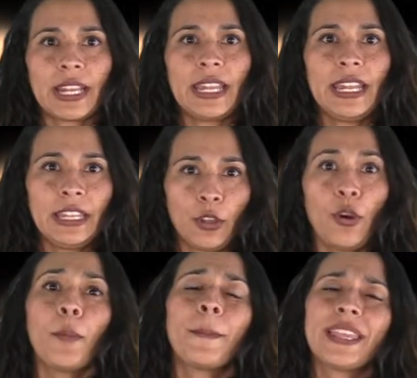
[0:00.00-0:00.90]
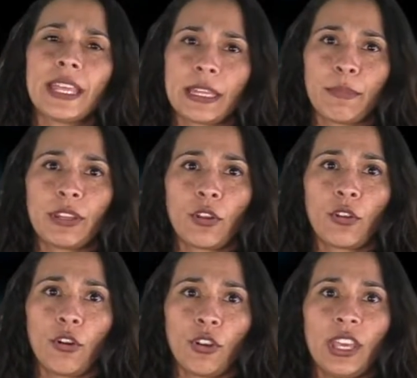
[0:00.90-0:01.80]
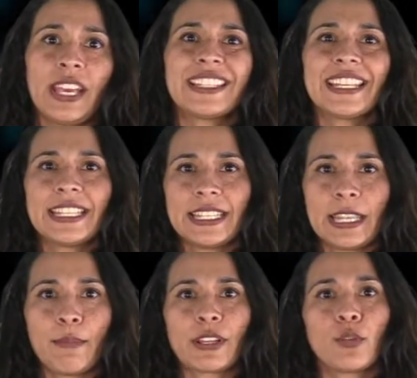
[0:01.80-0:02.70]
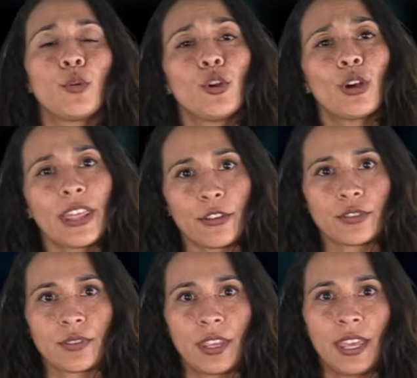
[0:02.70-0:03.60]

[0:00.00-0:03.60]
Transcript: al delito mediante metodologías y sistemas homologados.